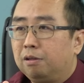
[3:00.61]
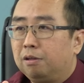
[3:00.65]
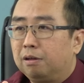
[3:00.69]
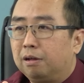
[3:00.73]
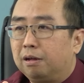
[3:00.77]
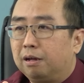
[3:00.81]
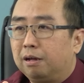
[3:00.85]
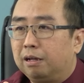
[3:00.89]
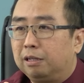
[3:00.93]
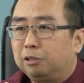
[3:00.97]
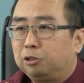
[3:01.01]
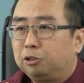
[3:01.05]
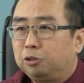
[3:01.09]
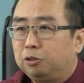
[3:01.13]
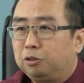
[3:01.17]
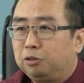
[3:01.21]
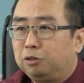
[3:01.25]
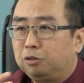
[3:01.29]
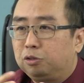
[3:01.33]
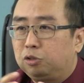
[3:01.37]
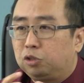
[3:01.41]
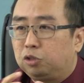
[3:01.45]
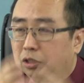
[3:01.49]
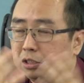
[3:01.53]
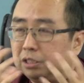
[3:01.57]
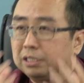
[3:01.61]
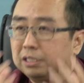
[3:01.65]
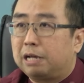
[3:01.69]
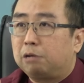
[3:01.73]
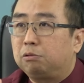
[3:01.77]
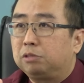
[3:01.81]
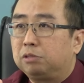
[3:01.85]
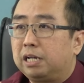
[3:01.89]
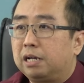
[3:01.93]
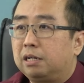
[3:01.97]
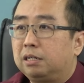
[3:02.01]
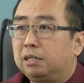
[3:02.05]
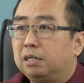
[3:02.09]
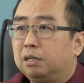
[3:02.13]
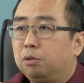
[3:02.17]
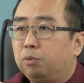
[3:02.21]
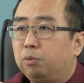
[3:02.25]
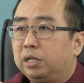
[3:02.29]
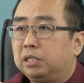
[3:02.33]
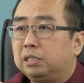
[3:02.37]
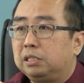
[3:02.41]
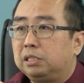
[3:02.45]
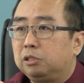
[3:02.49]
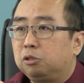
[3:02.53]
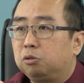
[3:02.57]
啊，去制造这样的
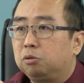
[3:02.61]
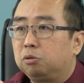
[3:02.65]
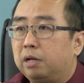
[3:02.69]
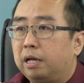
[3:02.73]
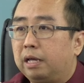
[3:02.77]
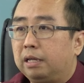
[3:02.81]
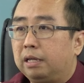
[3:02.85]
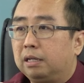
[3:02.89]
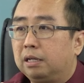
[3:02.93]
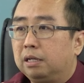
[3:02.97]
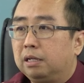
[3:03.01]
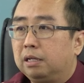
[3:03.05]
卫星来